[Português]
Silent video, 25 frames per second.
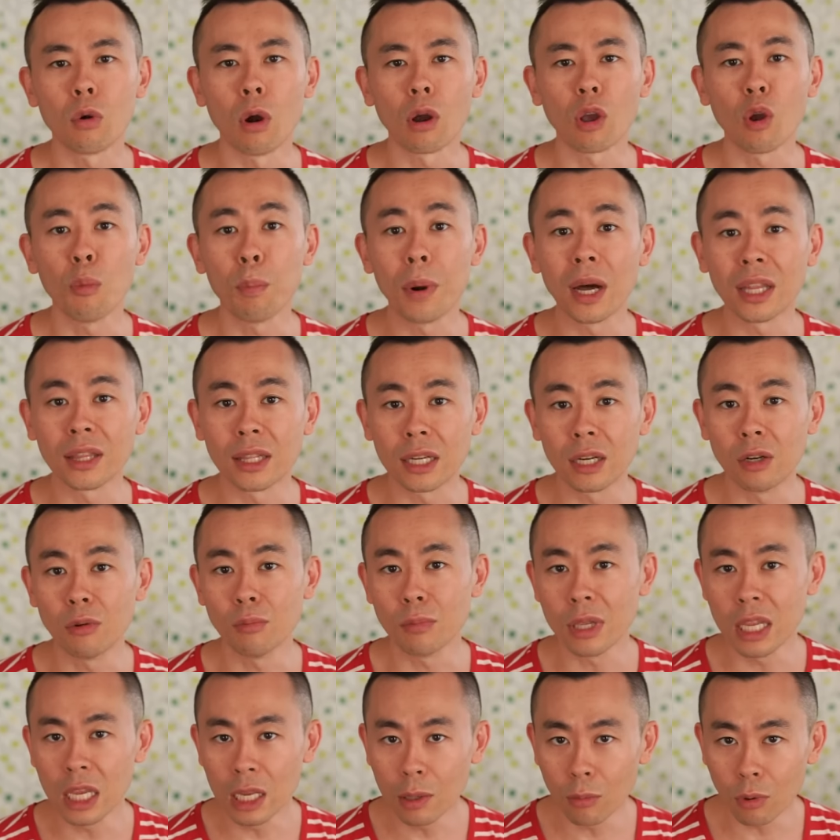qual é o
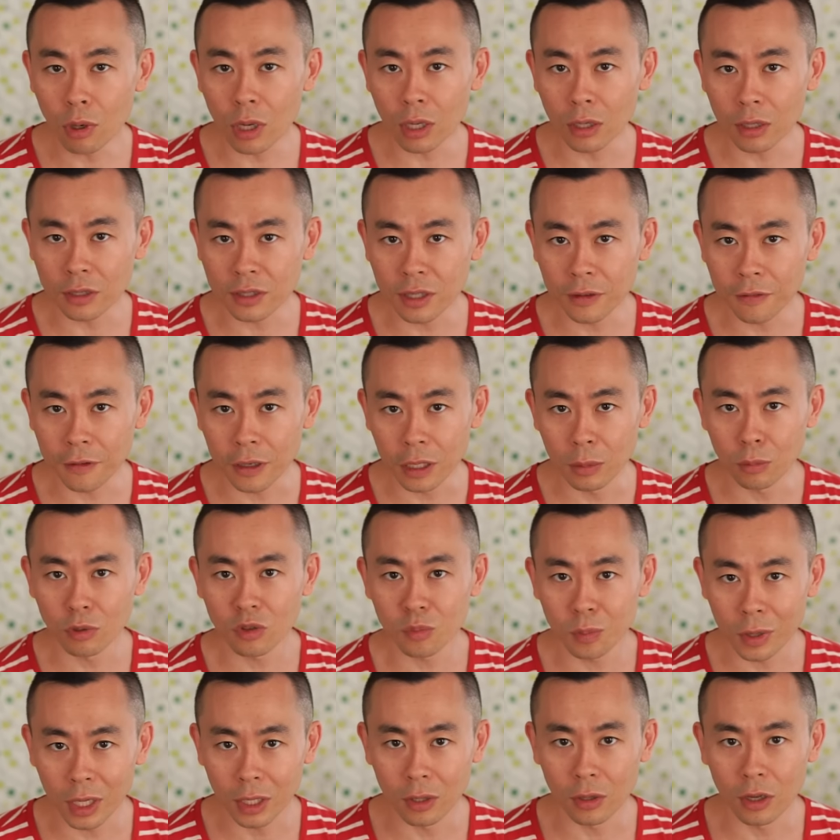padrão mínimo que nós
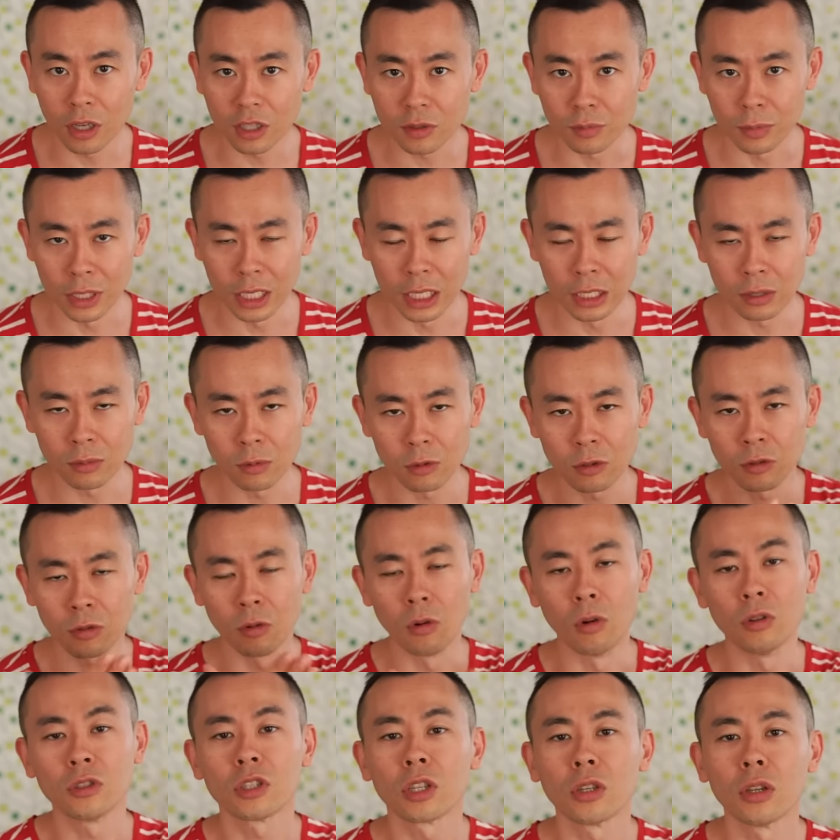definimos para nós
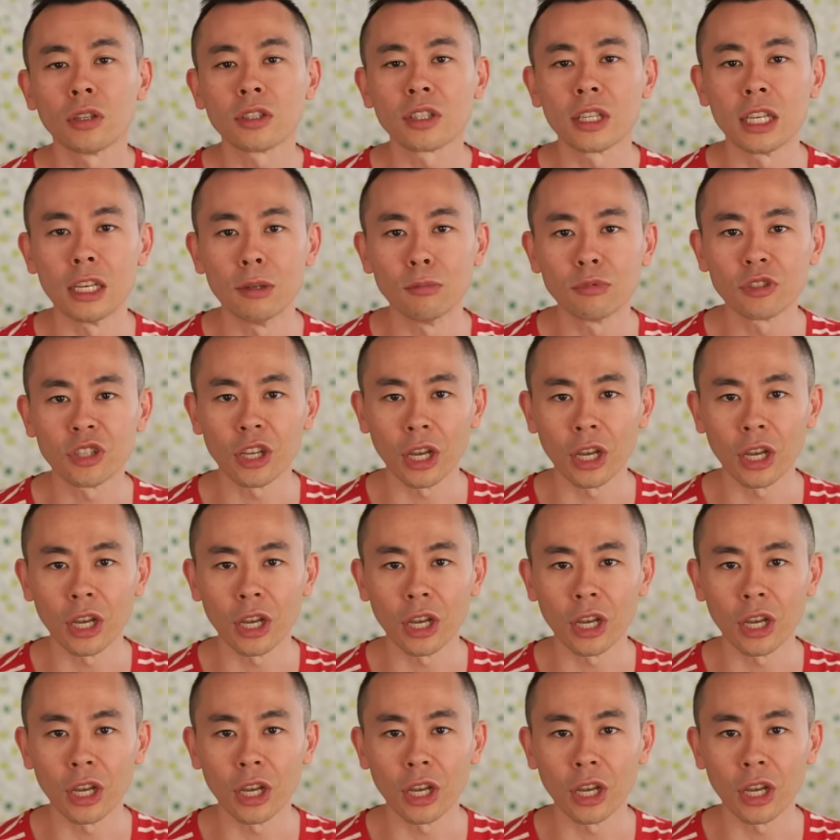mesmos, onde nós queremos